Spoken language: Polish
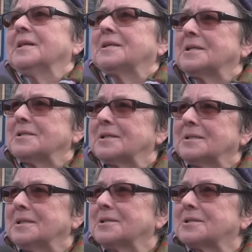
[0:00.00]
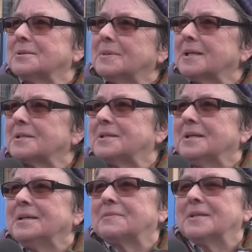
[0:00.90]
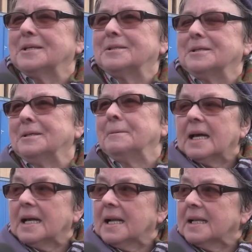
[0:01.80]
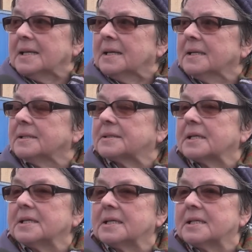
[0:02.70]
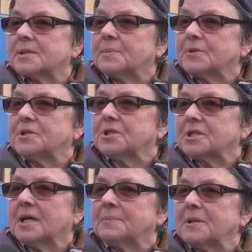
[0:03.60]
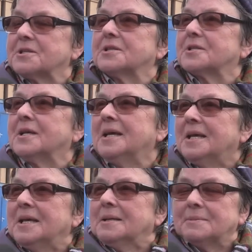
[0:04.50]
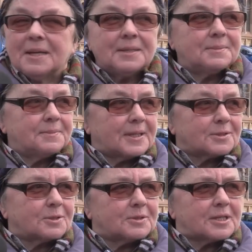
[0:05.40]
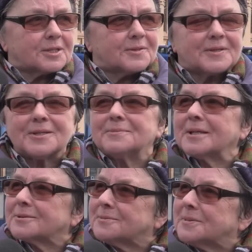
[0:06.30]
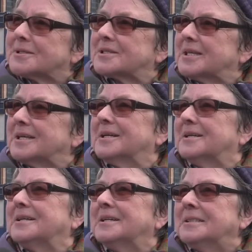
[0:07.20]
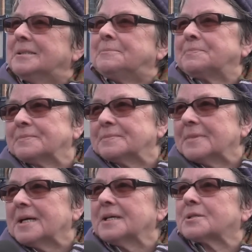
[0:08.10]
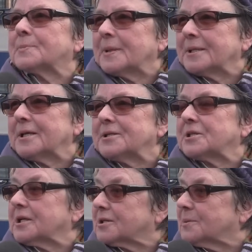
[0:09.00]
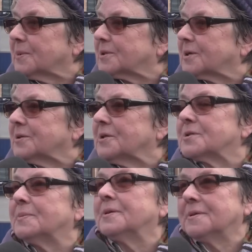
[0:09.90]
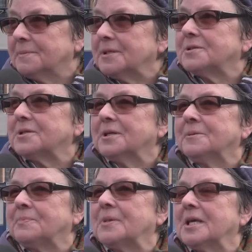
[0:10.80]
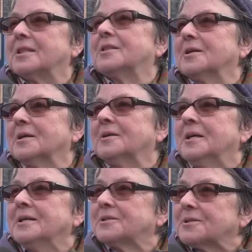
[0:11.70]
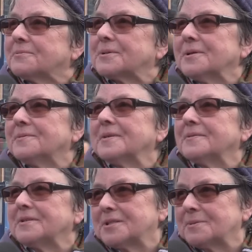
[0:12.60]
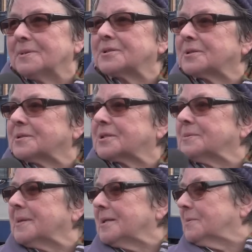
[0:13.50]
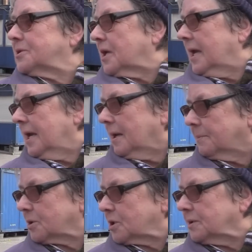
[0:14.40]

nakręcone jeszcze bardziej wtedy. Ale tak jak nas pociesza prezes Banku Narodowego, Banku Polskiego, ma spadać, także pod koniec będzie jednocyfrowa, więc trzymaj. Wierzy Pani w te zapewnienia?